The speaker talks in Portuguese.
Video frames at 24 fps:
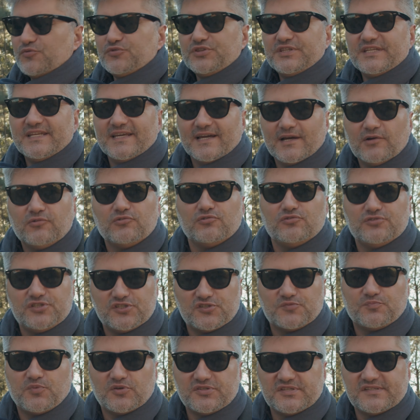o triângulo de
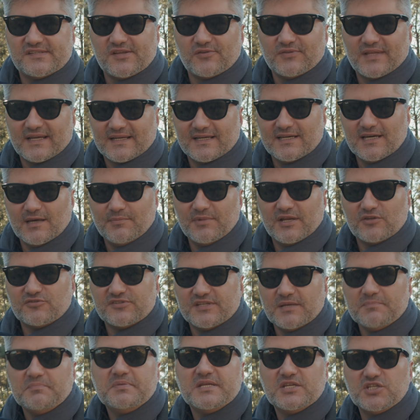exposição da câmera, eu
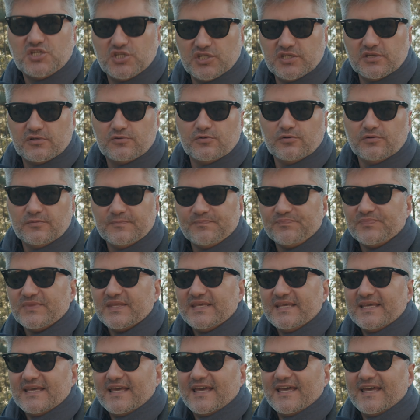sempre digo,
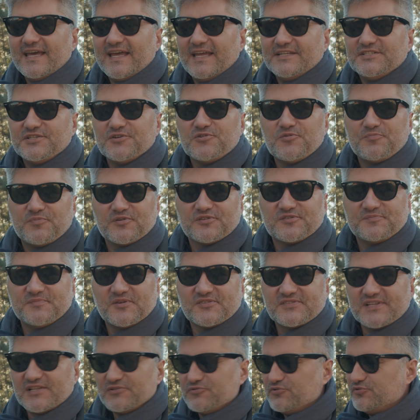é, digo para os
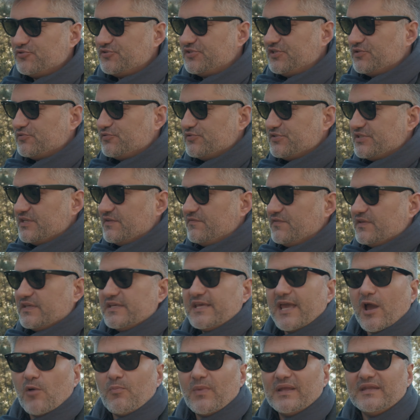meus alunos inclusive,
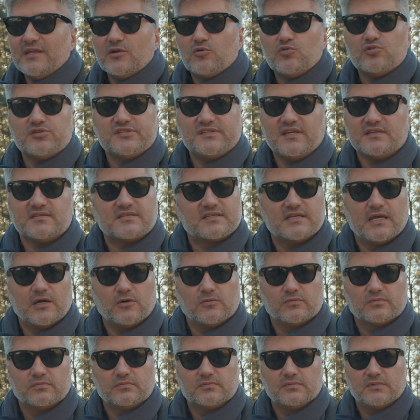que é uma
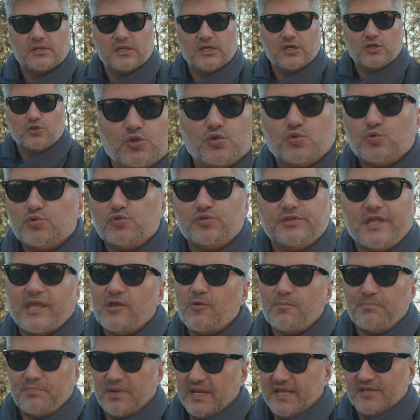negociação. Tudo tem
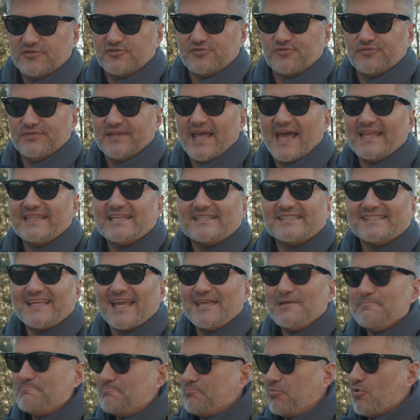um preço, nada
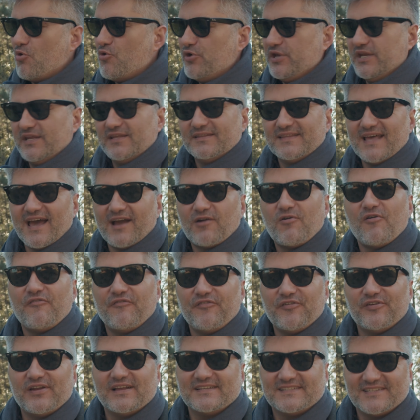sai impune da
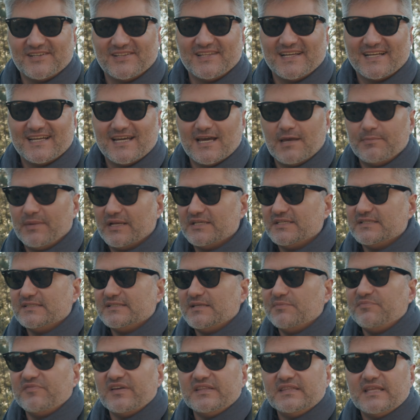configuração da câmera, a gente
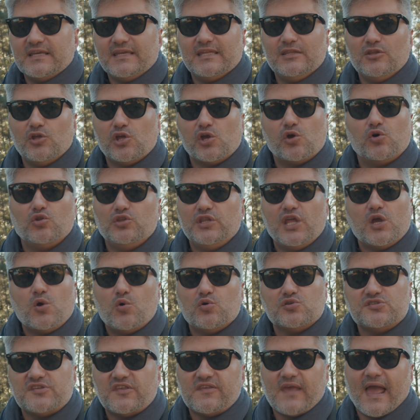sempre vai ter que ne
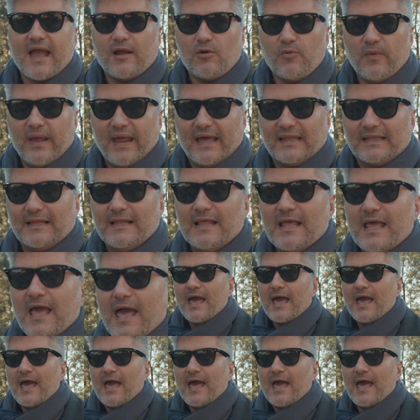negociar com ela.